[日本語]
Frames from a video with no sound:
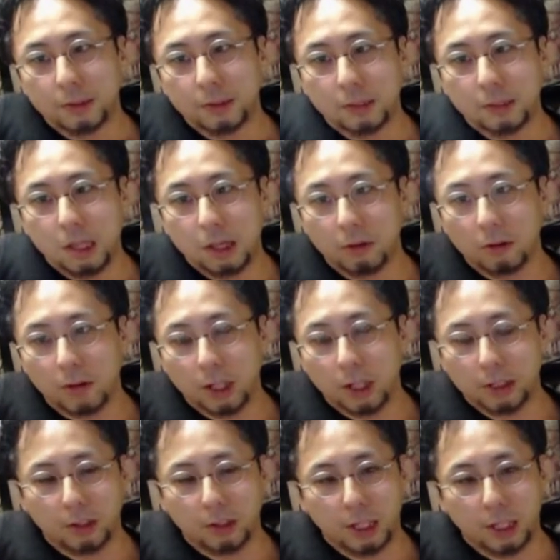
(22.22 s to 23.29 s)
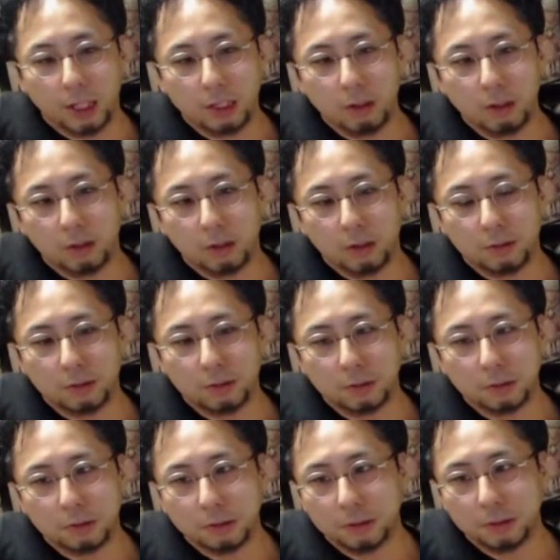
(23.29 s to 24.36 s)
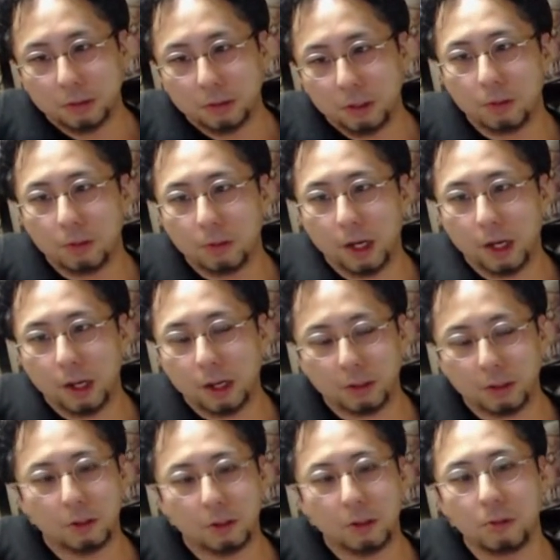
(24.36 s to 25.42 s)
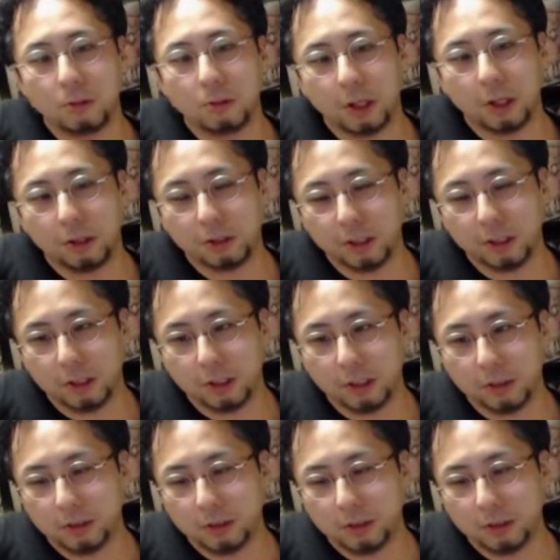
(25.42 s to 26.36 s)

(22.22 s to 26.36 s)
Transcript: 最後の枠だわ、今日。今日もありがとう。今日も楽しかったよ。